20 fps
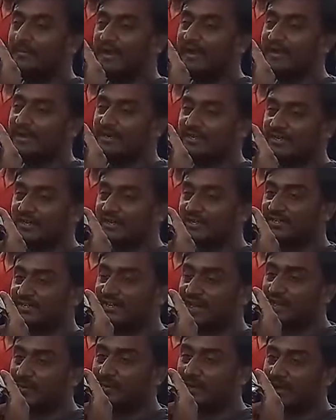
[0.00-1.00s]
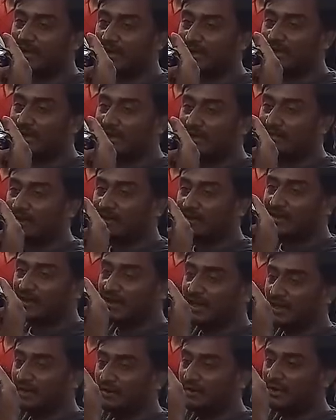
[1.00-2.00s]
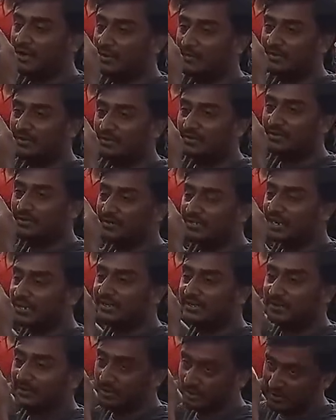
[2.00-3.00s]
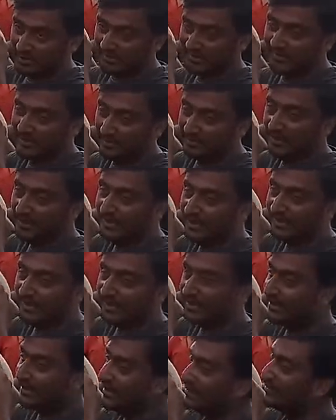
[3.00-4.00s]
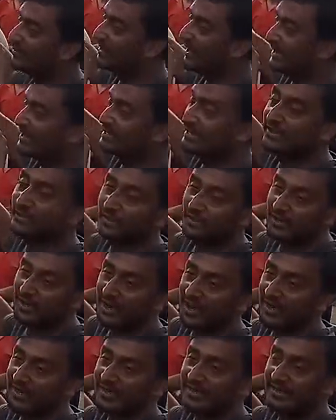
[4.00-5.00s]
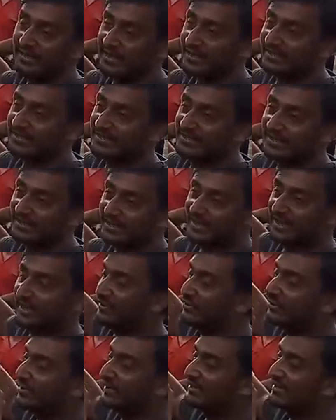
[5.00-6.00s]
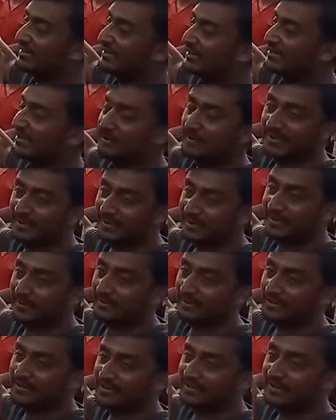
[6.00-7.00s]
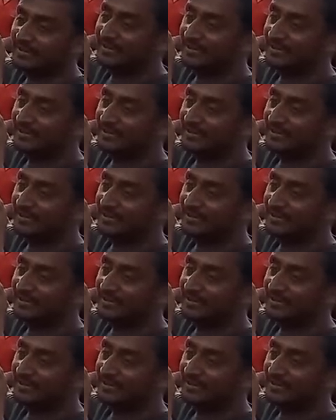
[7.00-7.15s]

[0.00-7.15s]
বিক্রি শেষ আমার এখন আপাতত চারটে গরু আছে আর বিক্রি তার মধ্যে আজকে দুইটা হাটে নিয়ে আসছি এই দুটা যেটা সামনে দেখতে পাচ্ছেন